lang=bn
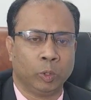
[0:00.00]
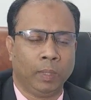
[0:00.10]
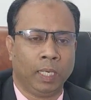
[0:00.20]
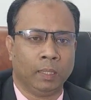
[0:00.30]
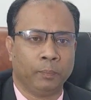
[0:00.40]

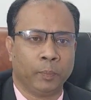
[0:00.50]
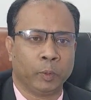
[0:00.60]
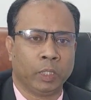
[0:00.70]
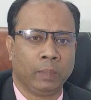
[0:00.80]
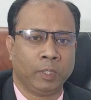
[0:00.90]
তোমার
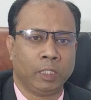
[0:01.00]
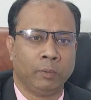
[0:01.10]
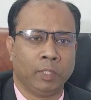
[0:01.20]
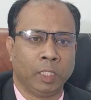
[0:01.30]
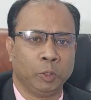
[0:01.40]
প্রতিটি
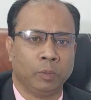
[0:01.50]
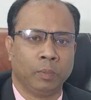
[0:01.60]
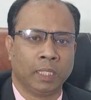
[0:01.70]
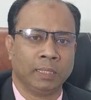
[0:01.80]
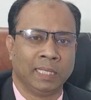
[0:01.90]
বিশ্ববিদ্যালয়
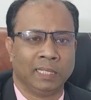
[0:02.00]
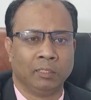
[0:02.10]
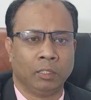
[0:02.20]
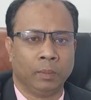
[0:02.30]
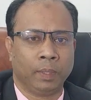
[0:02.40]
সম্পর্কে
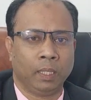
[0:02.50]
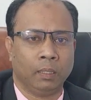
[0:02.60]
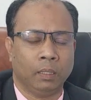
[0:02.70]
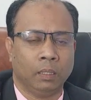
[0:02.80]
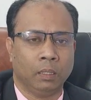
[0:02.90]
জানতে হবে
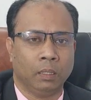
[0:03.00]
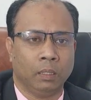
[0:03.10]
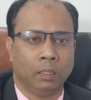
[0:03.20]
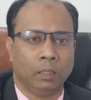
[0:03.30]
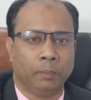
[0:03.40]

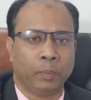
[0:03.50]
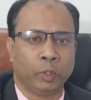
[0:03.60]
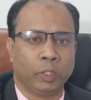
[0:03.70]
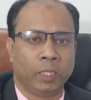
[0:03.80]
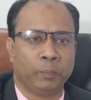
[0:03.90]

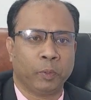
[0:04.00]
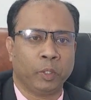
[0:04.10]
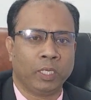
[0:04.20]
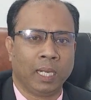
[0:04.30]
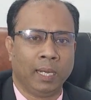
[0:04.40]
প্রতিটি
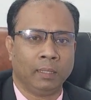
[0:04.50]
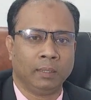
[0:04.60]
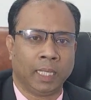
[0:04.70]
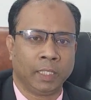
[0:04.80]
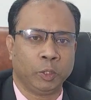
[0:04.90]
পরীক্ষার
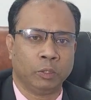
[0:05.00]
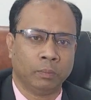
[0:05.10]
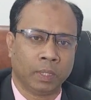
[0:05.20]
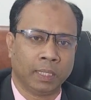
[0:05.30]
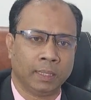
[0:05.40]
তারিখ
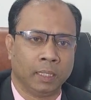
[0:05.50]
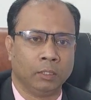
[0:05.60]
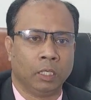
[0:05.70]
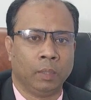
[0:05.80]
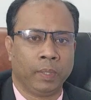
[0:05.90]
সম্পর্কে
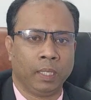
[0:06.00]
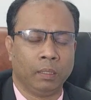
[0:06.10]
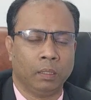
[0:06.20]
জানতে হবে